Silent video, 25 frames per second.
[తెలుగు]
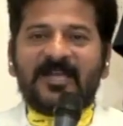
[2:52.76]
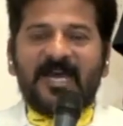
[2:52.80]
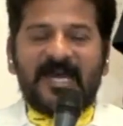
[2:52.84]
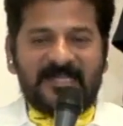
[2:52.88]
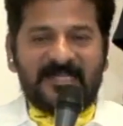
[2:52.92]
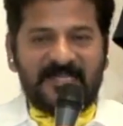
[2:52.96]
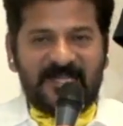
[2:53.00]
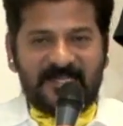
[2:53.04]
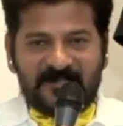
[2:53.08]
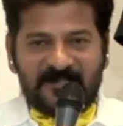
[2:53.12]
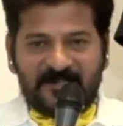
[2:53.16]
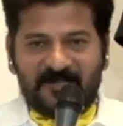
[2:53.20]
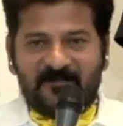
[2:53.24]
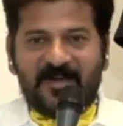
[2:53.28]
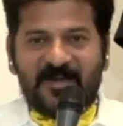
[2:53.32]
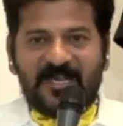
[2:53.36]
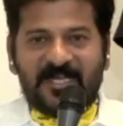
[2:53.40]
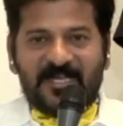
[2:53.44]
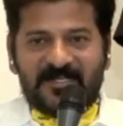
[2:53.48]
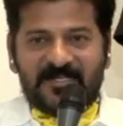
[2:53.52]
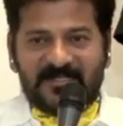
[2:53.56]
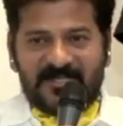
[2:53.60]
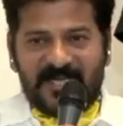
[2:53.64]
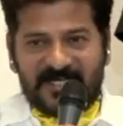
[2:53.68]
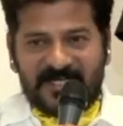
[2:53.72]
అదంతా
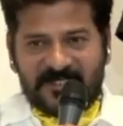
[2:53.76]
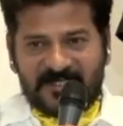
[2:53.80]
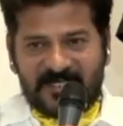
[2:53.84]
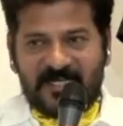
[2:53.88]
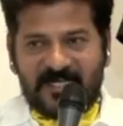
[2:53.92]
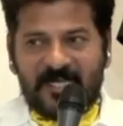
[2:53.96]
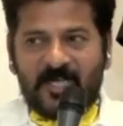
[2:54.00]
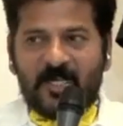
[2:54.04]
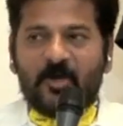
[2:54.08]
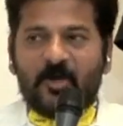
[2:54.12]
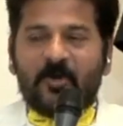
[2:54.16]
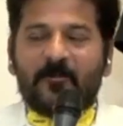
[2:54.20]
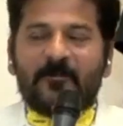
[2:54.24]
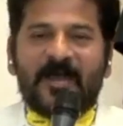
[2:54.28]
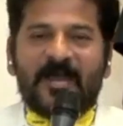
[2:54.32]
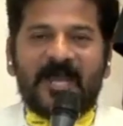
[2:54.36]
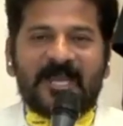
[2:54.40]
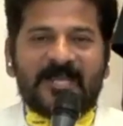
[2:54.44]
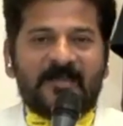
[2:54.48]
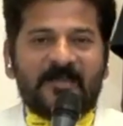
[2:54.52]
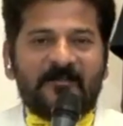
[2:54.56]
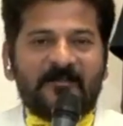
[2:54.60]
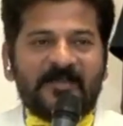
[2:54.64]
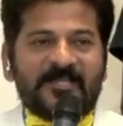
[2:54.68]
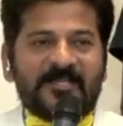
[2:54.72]
వాళ్ళ నటనలో
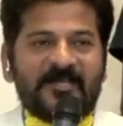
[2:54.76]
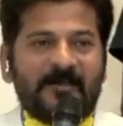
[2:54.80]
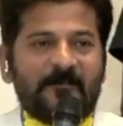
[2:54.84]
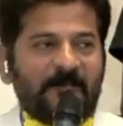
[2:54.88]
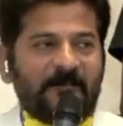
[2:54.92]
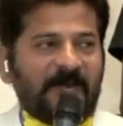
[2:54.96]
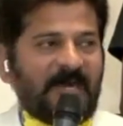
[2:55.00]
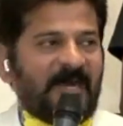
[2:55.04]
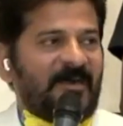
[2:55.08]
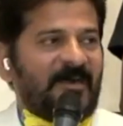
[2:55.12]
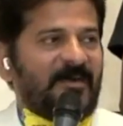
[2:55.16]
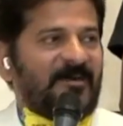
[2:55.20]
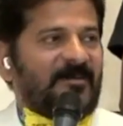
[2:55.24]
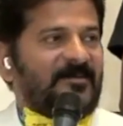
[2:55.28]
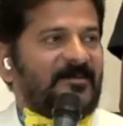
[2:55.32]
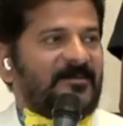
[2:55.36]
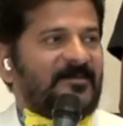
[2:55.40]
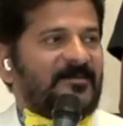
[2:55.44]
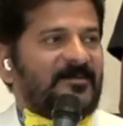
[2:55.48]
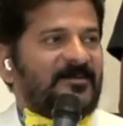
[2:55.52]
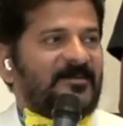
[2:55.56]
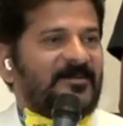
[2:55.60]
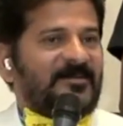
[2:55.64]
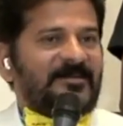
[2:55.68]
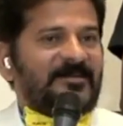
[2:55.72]
భాగమే తప్ప
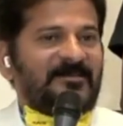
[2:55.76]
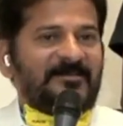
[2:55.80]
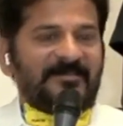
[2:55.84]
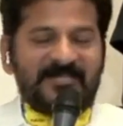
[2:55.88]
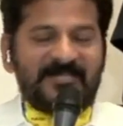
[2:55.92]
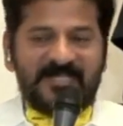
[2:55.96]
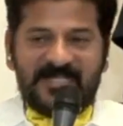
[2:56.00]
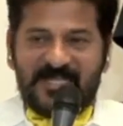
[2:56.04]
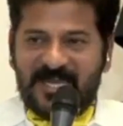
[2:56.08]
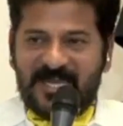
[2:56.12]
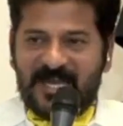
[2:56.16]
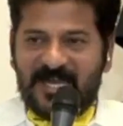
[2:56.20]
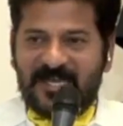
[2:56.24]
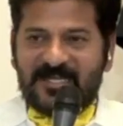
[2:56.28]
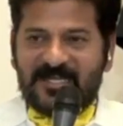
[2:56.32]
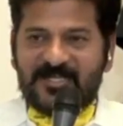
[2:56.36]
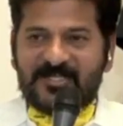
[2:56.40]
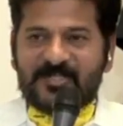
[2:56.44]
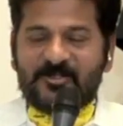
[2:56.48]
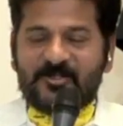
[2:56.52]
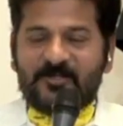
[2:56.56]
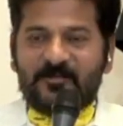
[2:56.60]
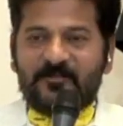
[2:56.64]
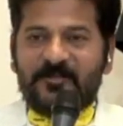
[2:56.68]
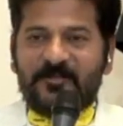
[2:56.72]

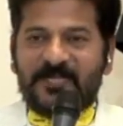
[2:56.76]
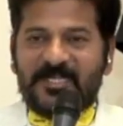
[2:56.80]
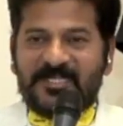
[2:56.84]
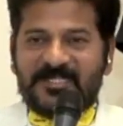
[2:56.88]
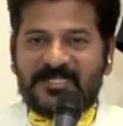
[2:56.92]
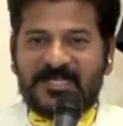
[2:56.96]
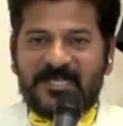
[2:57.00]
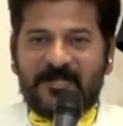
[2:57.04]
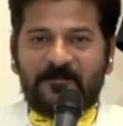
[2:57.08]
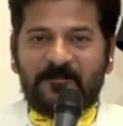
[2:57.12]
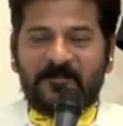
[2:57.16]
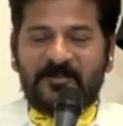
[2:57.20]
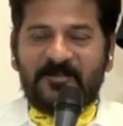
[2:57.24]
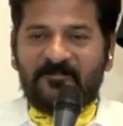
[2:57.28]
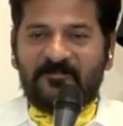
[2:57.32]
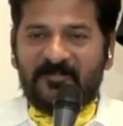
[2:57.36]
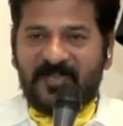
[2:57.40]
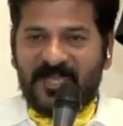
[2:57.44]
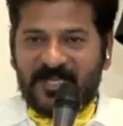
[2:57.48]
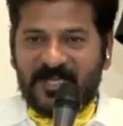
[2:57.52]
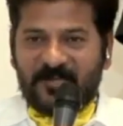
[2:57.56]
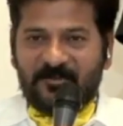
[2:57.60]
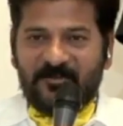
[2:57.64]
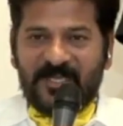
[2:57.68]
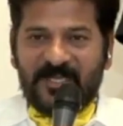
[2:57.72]
టీఆర్ఎస్ బీజేపీ
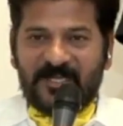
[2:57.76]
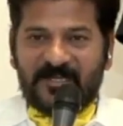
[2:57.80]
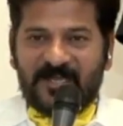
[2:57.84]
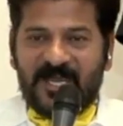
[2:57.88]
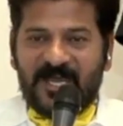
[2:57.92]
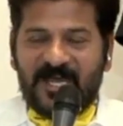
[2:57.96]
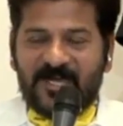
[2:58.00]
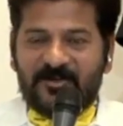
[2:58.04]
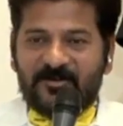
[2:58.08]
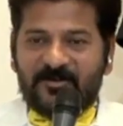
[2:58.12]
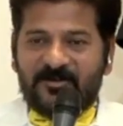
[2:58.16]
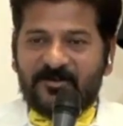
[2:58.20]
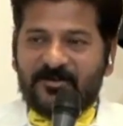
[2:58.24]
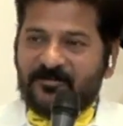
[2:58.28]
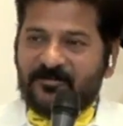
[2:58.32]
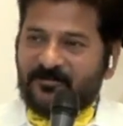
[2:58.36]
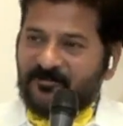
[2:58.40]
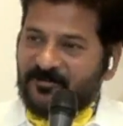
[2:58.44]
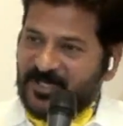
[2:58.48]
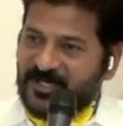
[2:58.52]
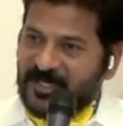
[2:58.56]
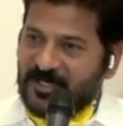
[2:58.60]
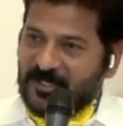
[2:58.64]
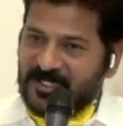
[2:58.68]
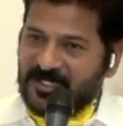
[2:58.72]
వేరు వేరు కాదు
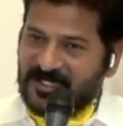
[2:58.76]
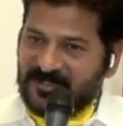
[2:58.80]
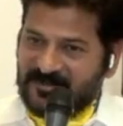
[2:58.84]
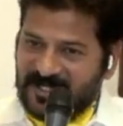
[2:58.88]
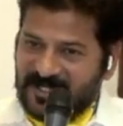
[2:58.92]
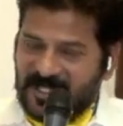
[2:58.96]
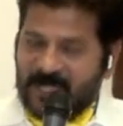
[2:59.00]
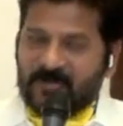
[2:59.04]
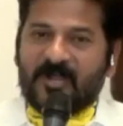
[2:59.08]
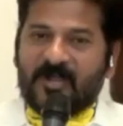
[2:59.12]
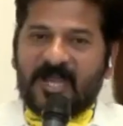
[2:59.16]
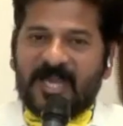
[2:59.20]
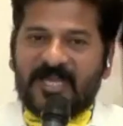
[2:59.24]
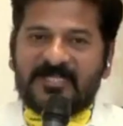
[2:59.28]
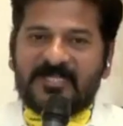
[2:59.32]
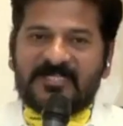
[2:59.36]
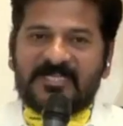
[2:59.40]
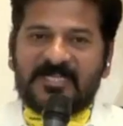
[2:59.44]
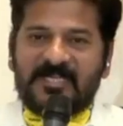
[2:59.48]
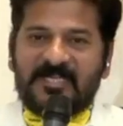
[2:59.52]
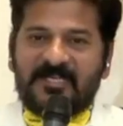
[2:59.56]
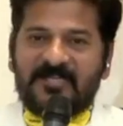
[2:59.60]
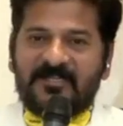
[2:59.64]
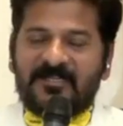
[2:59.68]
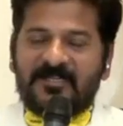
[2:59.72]
వీళ్ళు ఇద్దరు
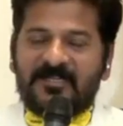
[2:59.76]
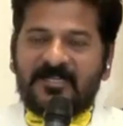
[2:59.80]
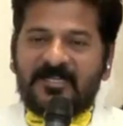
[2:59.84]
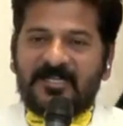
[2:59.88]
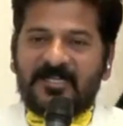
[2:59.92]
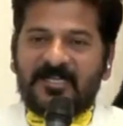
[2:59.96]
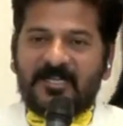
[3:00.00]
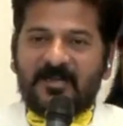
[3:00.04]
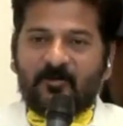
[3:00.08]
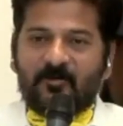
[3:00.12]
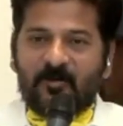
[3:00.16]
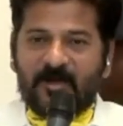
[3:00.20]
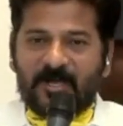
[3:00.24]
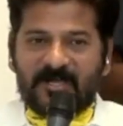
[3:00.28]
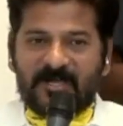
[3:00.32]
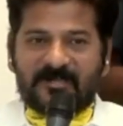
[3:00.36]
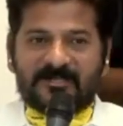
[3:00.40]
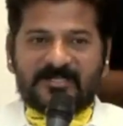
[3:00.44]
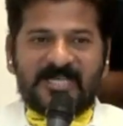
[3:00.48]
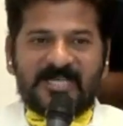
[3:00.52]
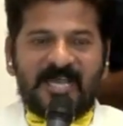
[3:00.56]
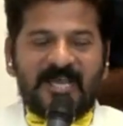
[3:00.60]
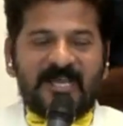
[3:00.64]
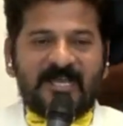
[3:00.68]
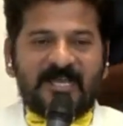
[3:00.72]
కలిసి
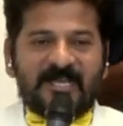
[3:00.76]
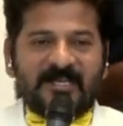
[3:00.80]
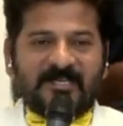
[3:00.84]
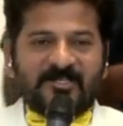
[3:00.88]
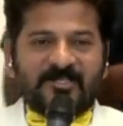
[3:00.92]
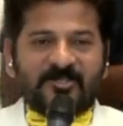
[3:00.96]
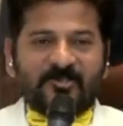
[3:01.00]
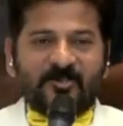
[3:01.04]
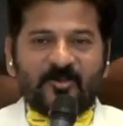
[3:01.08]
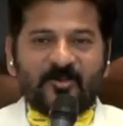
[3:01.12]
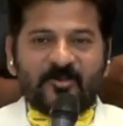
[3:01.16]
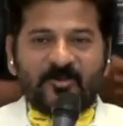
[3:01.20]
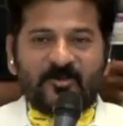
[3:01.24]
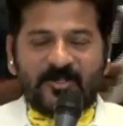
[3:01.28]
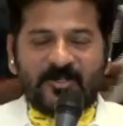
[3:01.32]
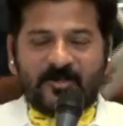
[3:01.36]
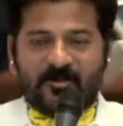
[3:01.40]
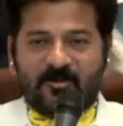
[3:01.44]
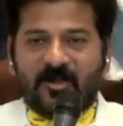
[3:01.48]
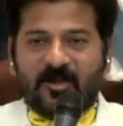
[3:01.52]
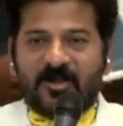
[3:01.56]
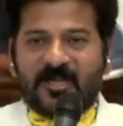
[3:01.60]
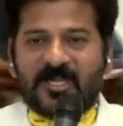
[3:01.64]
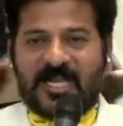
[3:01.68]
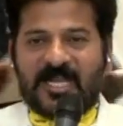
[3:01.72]
ఒకరు సహకరిస్తున్నారు
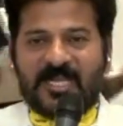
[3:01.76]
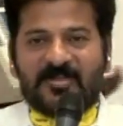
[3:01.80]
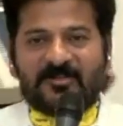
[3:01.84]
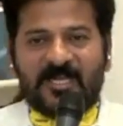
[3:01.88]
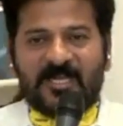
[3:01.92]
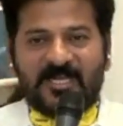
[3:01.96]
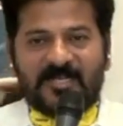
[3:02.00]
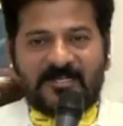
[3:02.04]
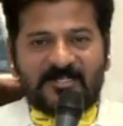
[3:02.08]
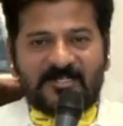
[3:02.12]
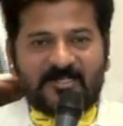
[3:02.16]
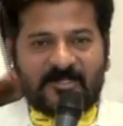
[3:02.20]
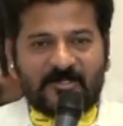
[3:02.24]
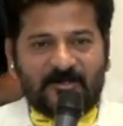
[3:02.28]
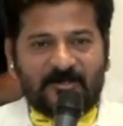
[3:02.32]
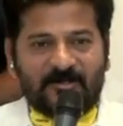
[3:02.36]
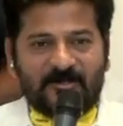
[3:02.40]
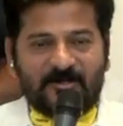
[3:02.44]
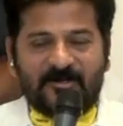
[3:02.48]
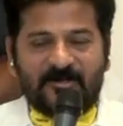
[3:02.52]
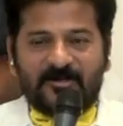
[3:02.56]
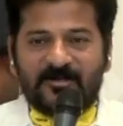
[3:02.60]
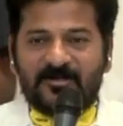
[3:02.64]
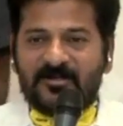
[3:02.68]
ఇంకొకరు అనుకరిస్తున్నారు